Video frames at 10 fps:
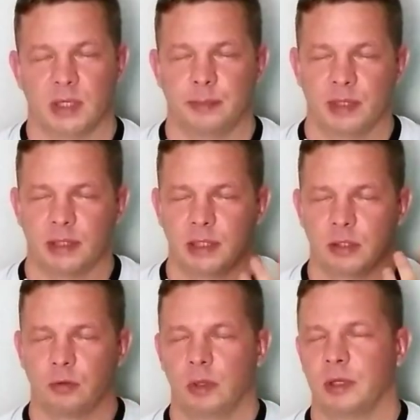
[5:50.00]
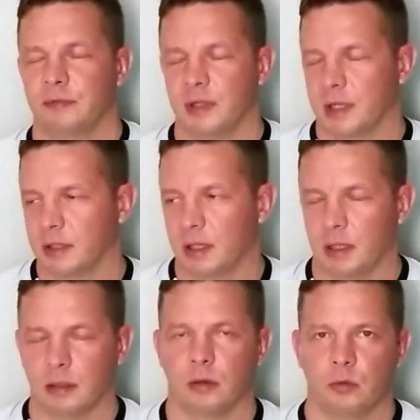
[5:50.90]
Ребят, таких роликов на
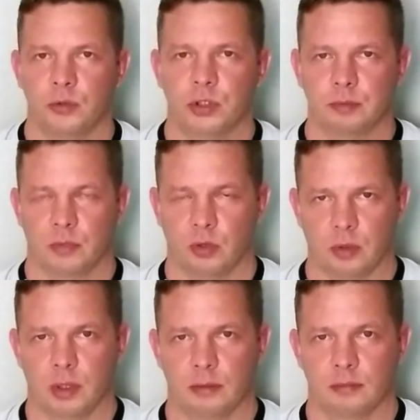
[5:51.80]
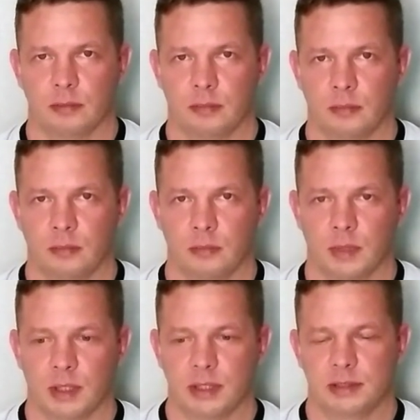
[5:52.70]
канале очень много
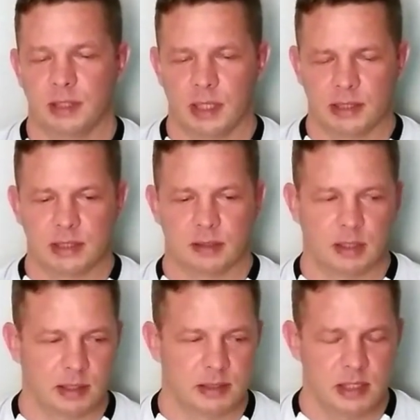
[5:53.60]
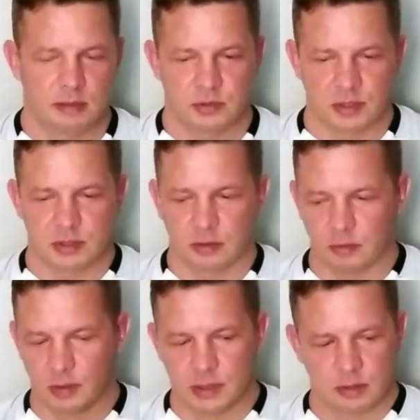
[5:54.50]
где Александр Алексеевич
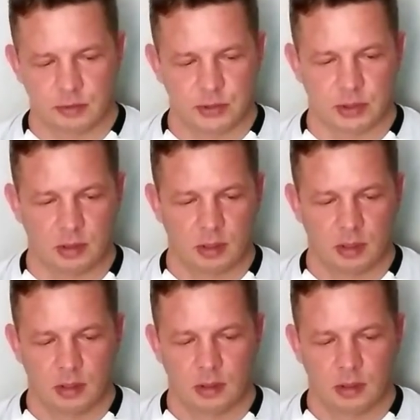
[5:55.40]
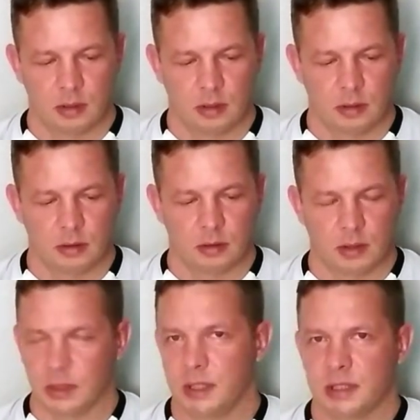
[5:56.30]
достает листочек,
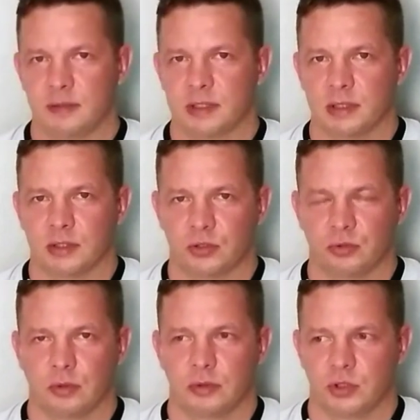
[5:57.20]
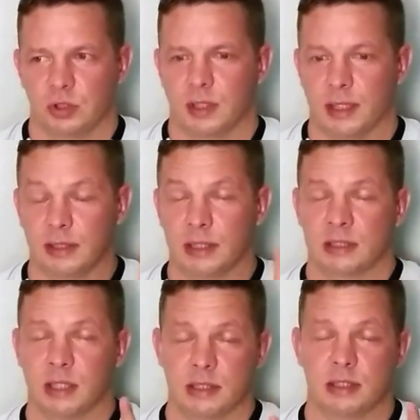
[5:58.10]
и неизвестно, что читает. И,
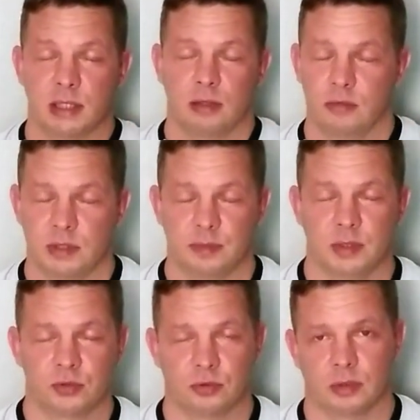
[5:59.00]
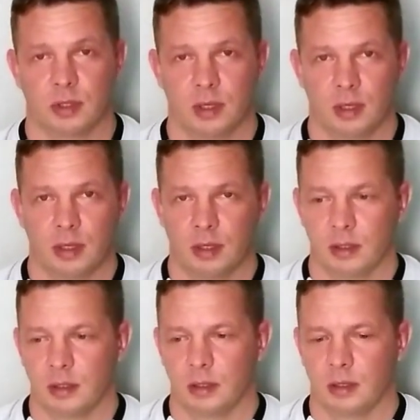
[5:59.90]
кстати, те люди пишут.
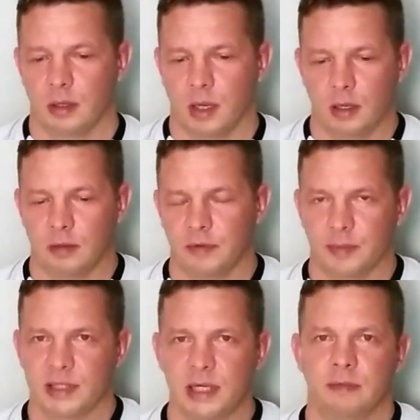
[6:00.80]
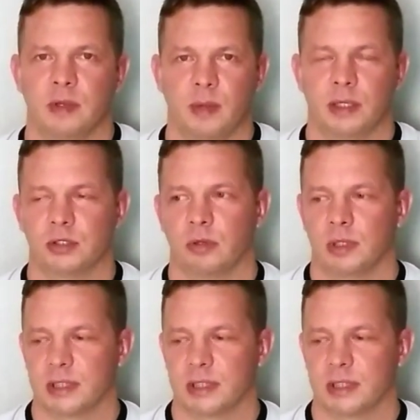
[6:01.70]
Вы обратили внимание, что